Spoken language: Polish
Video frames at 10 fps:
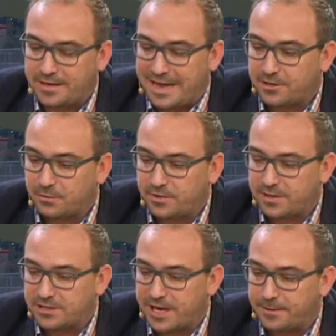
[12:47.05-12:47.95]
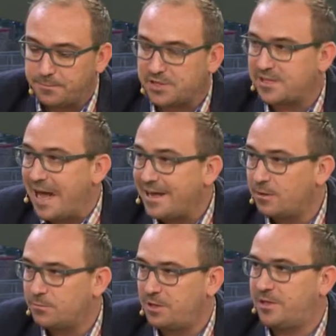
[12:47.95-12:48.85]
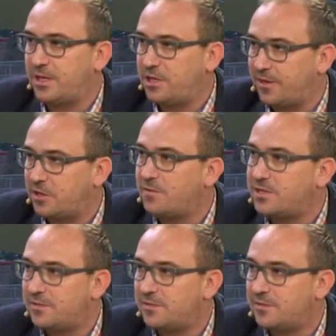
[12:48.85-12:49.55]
datom wytyczanym przez ICOM, czyli takie Światowe